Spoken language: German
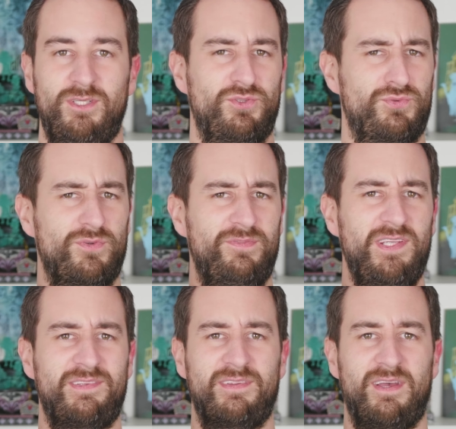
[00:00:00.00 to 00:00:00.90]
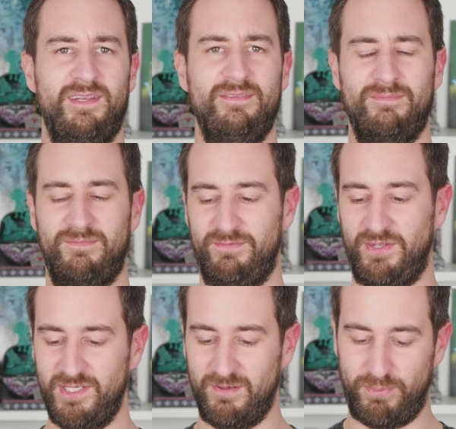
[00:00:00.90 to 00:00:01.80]
hierzu gewesen sein.
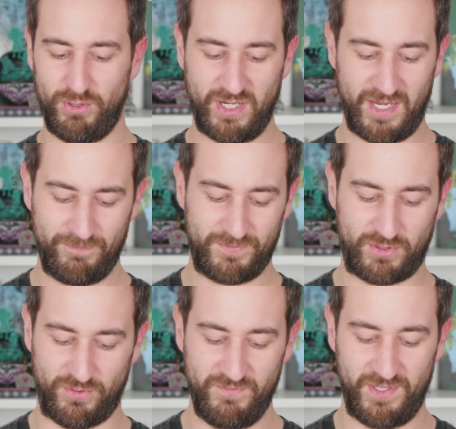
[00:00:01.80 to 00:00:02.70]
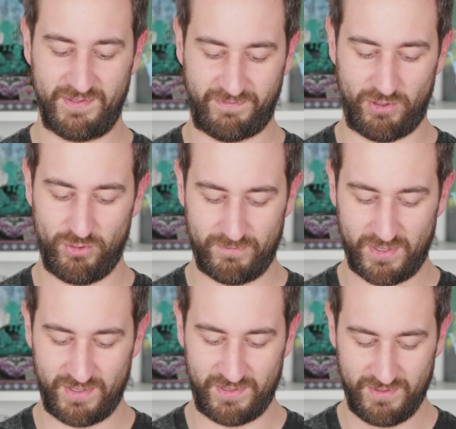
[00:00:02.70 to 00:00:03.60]
Wenn ihr Bock habt, können wir das auch
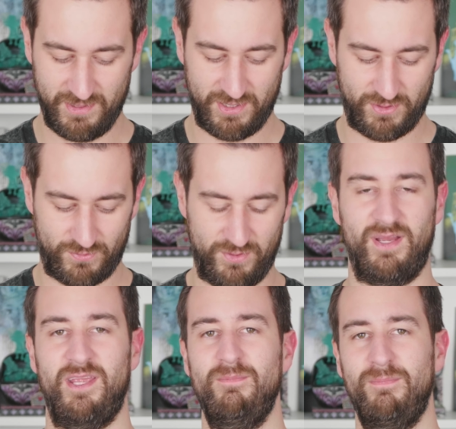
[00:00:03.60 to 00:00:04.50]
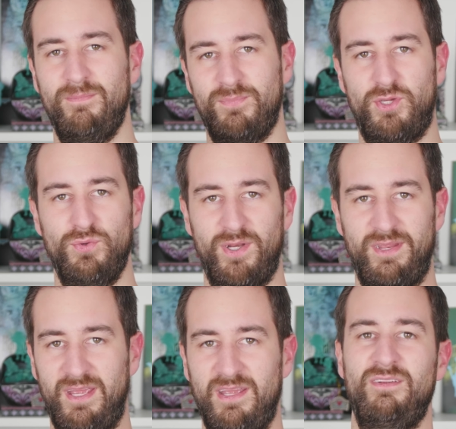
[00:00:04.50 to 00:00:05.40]
mal oder im QA
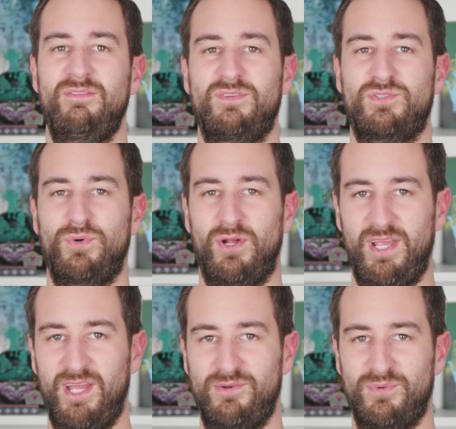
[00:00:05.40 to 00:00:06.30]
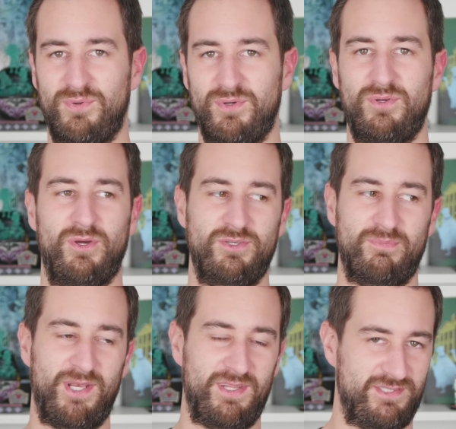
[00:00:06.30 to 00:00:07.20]
zu Orlando könnte
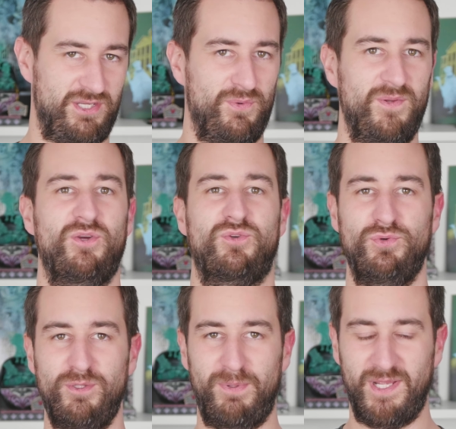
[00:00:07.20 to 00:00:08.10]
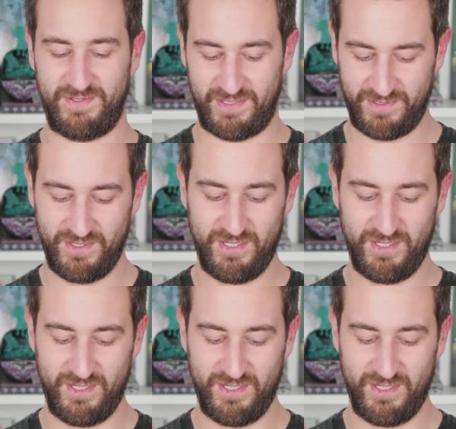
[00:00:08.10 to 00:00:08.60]
man das theoretisch auch durchblättern